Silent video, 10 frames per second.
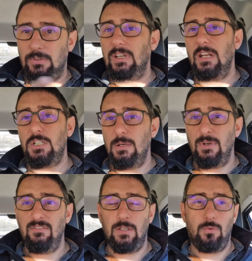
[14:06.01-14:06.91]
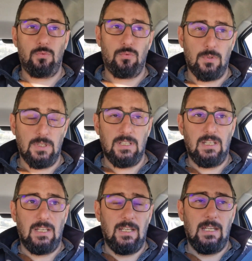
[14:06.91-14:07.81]
celle-là, je l'ai mal vécue.
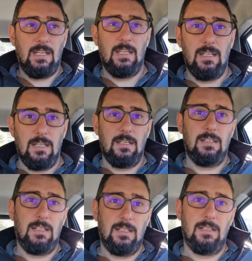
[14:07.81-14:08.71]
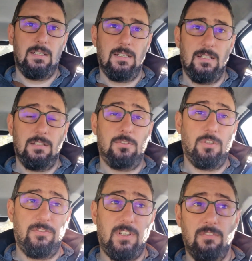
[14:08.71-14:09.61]
Euh,
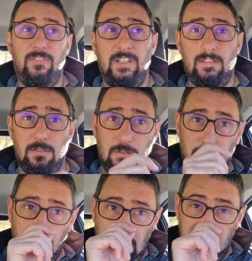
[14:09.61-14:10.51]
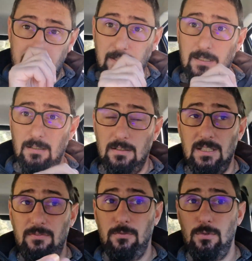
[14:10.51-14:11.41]
sauf qu'en fait, euh, elle était en
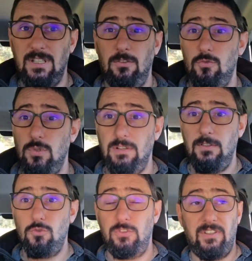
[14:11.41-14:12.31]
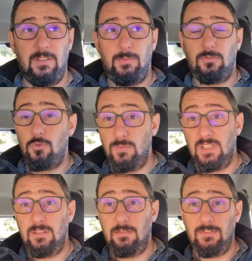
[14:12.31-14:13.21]
défaut 15 jours avant, je le savais, parce que je
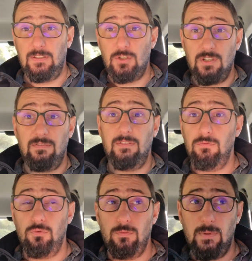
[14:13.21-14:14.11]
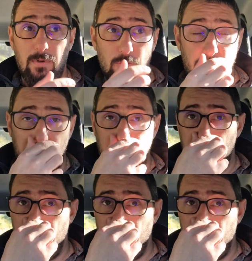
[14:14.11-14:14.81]
j'avais voulu m'y brancher.